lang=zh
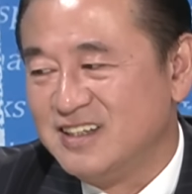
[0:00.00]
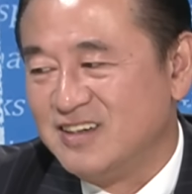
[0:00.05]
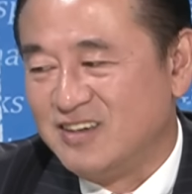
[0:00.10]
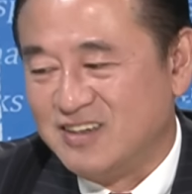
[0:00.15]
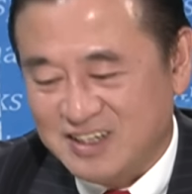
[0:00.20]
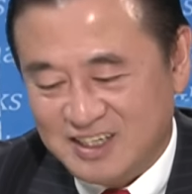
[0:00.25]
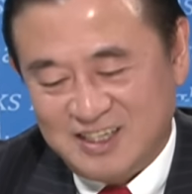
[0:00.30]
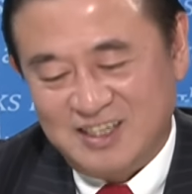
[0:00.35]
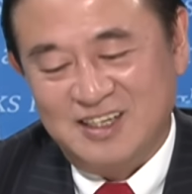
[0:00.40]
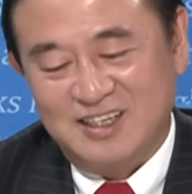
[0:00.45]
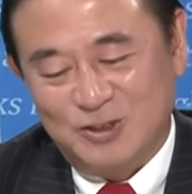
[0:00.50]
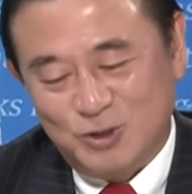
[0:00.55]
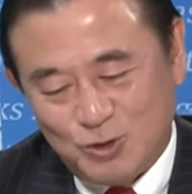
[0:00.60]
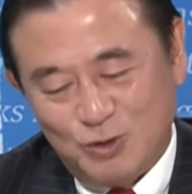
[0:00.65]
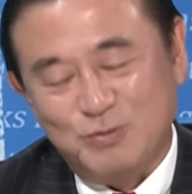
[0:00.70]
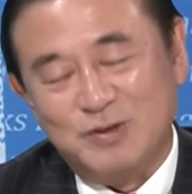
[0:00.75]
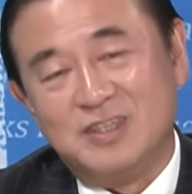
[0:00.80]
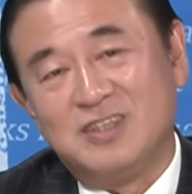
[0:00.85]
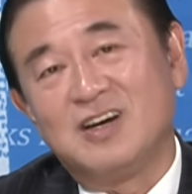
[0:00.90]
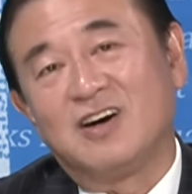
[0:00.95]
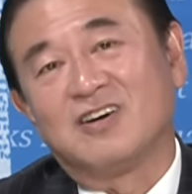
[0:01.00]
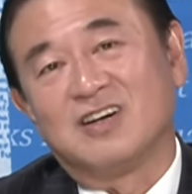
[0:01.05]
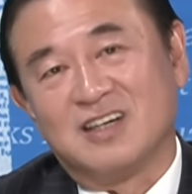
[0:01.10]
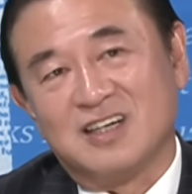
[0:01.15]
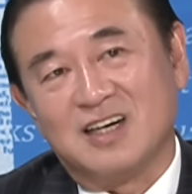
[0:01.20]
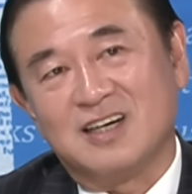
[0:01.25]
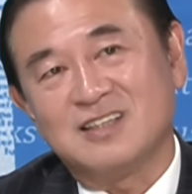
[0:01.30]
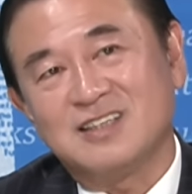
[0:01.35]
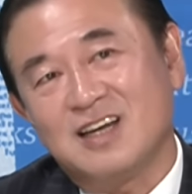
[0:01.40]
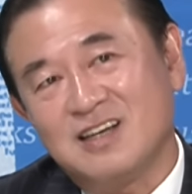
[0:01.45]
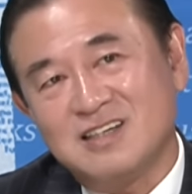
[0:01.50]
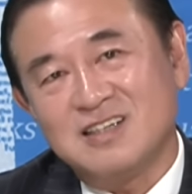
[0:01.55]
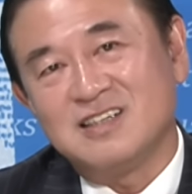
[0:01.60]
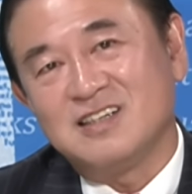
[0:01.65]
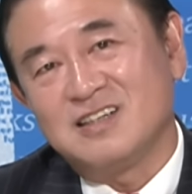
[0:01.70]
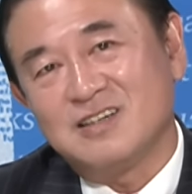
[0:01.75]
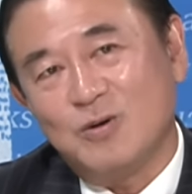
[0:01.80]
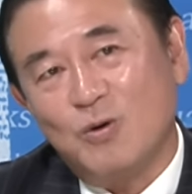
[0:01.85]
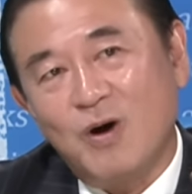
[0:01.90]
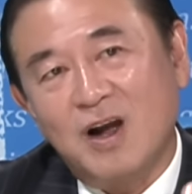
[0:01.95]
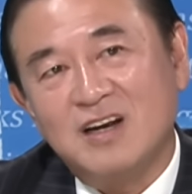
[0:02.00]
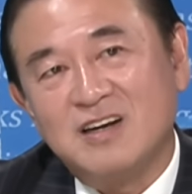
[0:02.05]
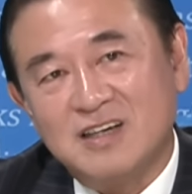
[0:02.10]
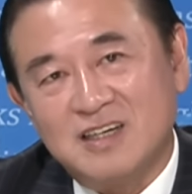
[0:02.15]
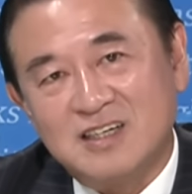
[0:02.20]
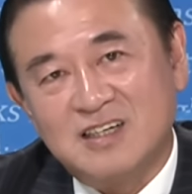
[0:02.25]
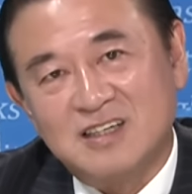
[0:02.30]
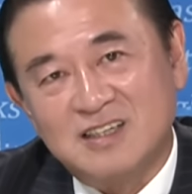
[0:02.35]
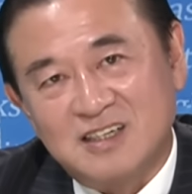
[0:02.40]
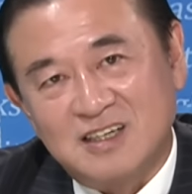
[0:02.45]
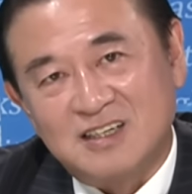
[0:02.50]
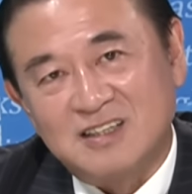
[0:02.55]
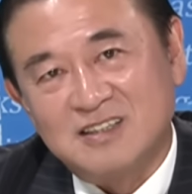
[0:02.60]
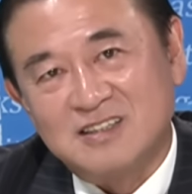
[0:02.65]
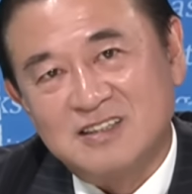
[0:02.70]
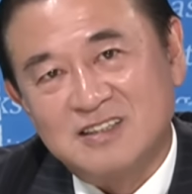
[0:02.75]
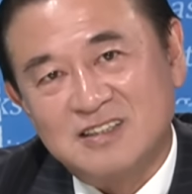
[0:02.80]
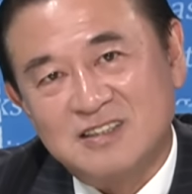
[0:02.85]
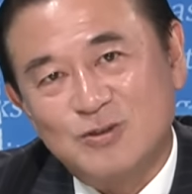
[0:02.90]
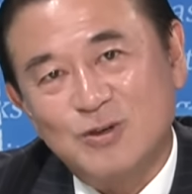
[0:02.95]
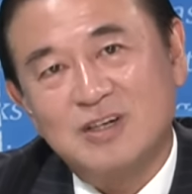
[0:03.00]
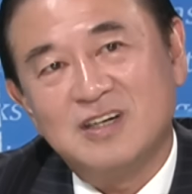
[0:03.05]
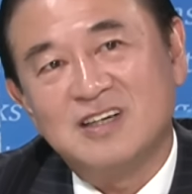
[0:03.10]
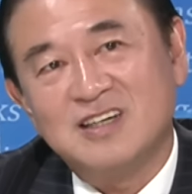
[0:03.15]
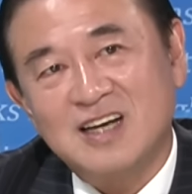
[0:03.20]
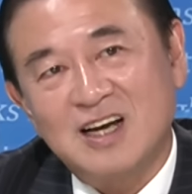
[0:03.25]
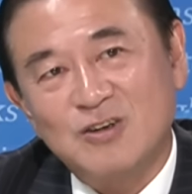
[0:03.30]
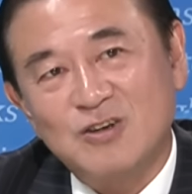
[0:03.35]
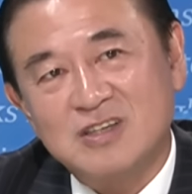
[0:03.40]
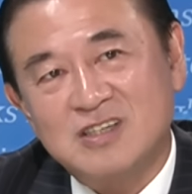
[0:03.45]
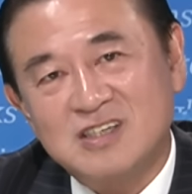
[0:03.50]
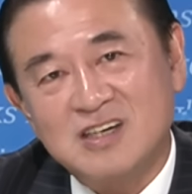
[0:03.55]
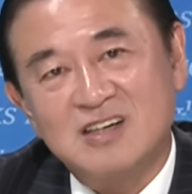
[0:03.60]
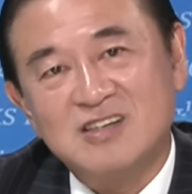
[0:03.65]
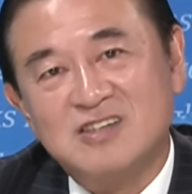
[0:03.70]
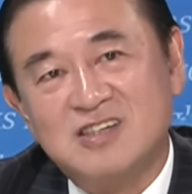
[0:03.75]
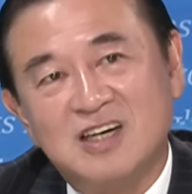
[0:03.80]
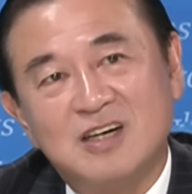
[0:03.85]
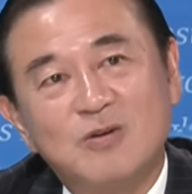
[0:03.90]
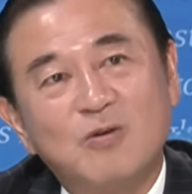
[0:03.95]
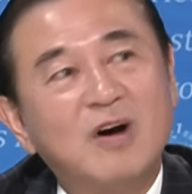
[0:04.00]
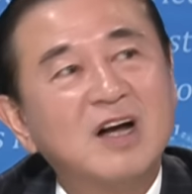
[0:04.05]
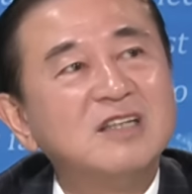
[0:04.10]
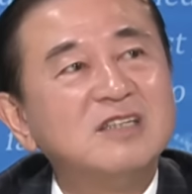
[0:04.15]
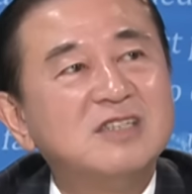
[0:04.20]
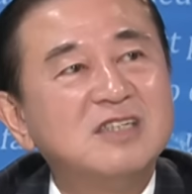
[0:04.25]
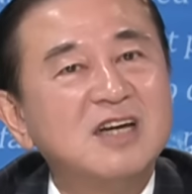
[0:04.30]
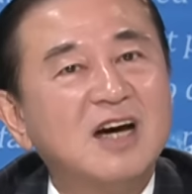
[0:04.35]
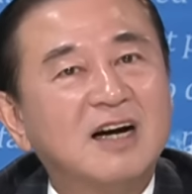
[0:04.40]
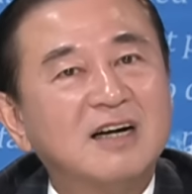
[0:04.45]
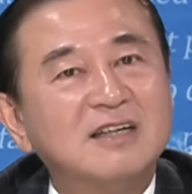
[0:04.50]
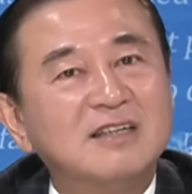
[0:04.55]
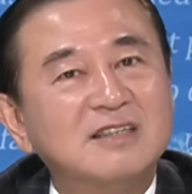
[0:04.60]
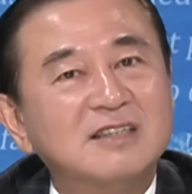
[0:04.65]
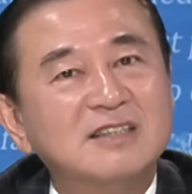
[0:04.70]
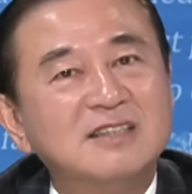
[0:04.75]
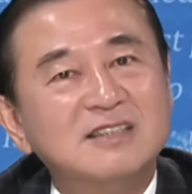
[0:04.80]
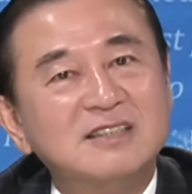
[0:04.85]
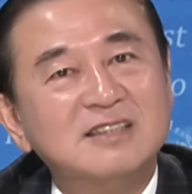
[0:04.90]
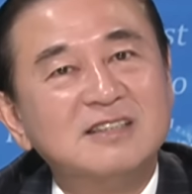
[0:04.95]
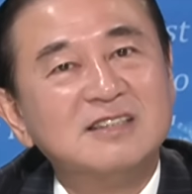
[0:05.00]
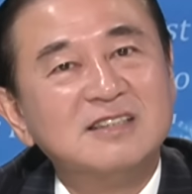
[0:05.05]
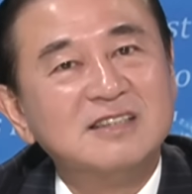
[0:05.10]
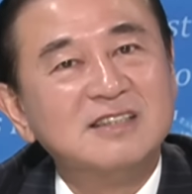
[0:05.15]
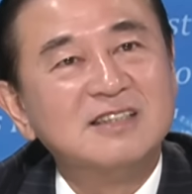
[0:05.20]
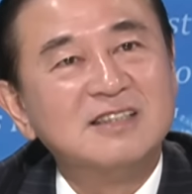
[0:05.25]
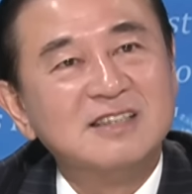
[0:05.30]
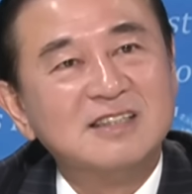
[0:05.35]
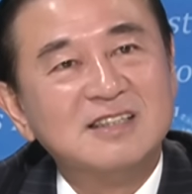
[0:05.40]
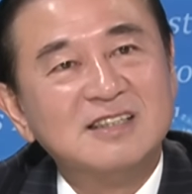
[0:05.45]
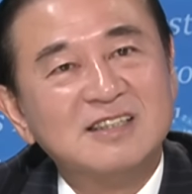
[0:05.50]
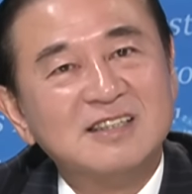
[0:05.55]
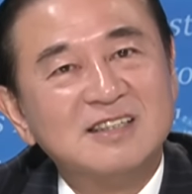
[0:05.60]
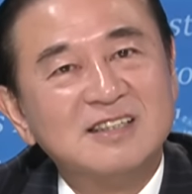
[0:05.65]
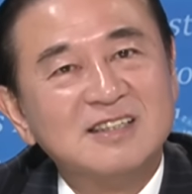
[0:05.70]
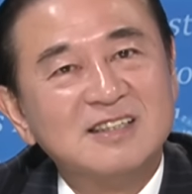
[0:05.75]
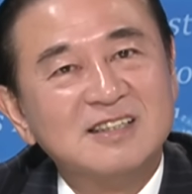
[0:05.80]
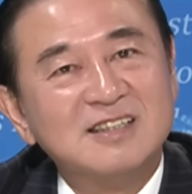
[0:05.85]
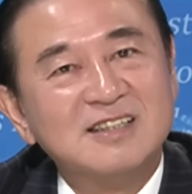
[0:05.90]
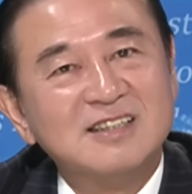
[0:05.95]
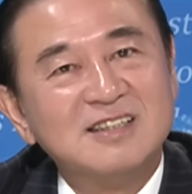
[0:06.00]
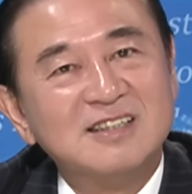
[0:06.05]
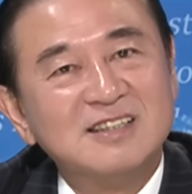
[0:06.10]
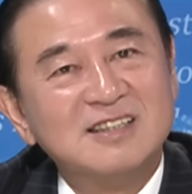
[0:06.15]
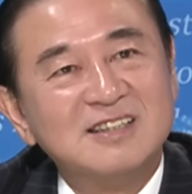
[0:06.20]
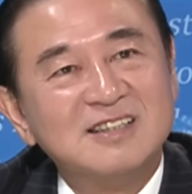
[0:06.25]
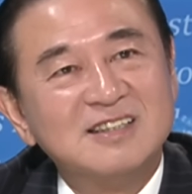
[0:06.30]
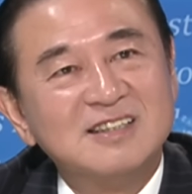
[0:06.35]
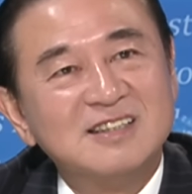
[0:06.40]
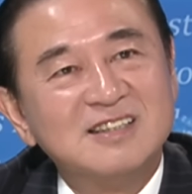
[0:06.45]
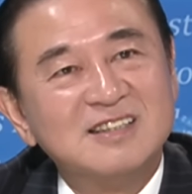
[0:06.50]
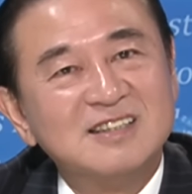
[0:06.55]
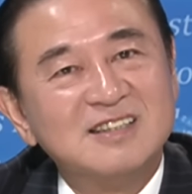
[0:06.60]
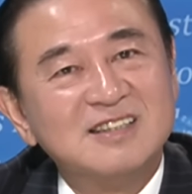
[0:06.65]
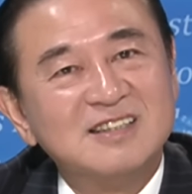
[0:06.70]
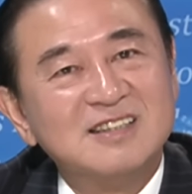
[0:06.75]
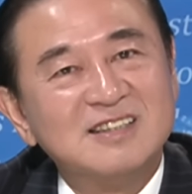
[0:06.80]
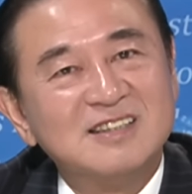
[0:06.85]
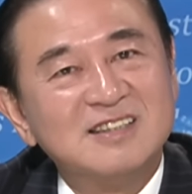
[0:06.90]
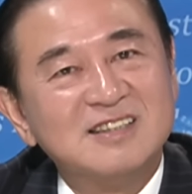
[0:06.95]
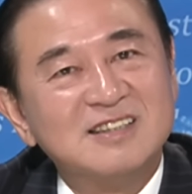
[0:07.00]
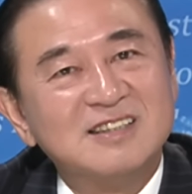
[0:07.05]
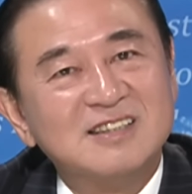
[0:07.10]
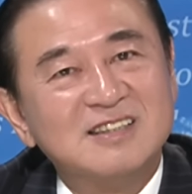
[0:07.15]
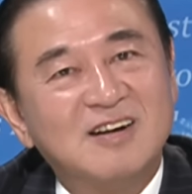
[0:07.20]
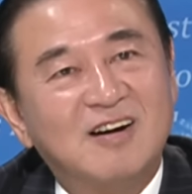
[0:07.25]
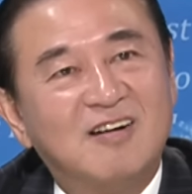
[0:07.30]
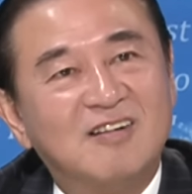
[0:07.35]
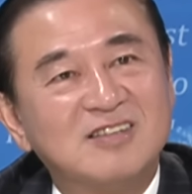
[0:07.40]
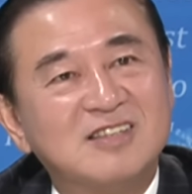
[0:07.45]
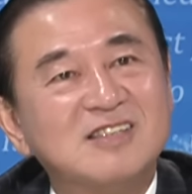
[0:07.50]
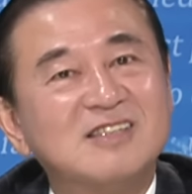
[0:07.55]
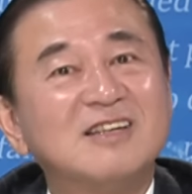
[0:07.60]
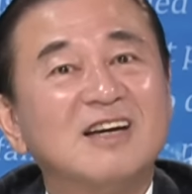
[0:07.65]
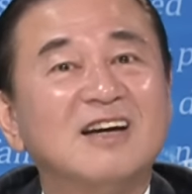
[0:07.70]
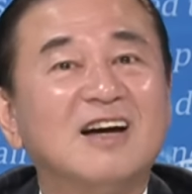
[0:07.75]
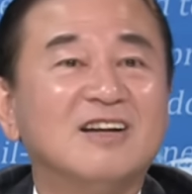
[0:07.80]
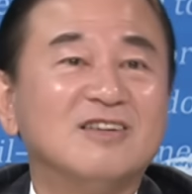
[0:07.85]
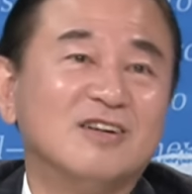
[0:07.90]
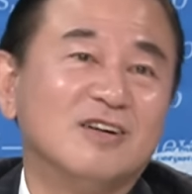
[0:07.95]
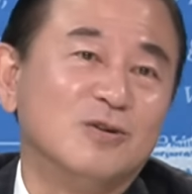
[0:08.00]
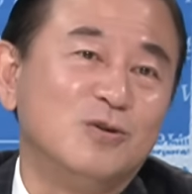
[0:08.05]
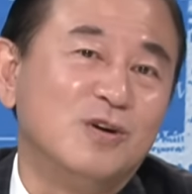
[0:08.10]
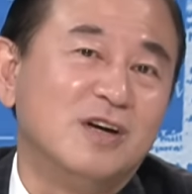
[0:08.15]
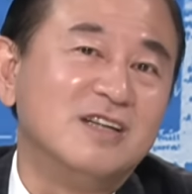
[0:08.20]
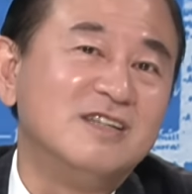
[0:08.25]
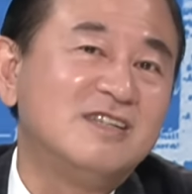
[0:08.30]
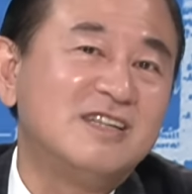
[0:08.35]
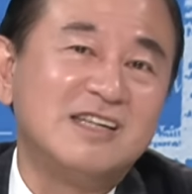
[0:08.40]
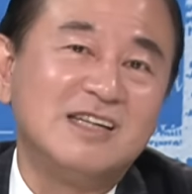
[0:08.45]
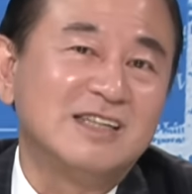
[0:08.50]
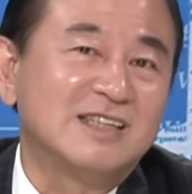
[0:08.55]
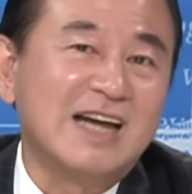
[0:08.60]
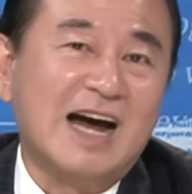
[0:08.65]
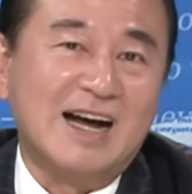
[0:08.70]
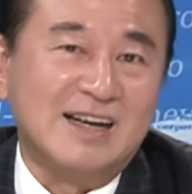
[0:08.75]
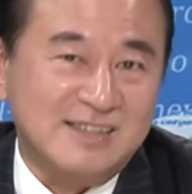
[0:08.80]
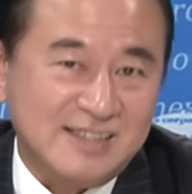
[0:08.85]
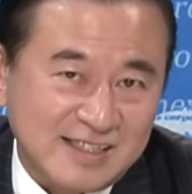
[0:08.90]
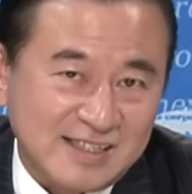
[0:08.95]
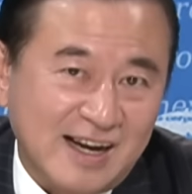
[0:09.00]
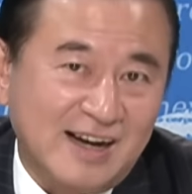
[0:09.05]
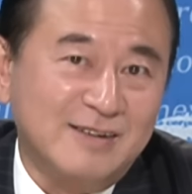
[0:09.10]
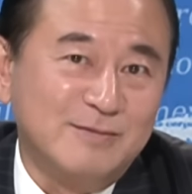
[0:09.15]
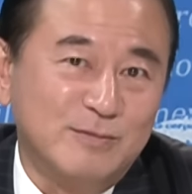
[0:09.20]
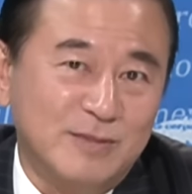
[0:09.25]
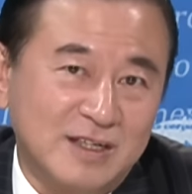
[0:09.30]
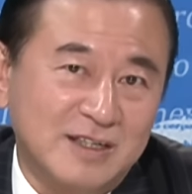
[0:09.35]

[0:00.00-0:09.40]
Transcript: 哦，你你做民调可能看，但是换了一个人，所以人家说“挣钱换将”，哦，是怎样就元气大伤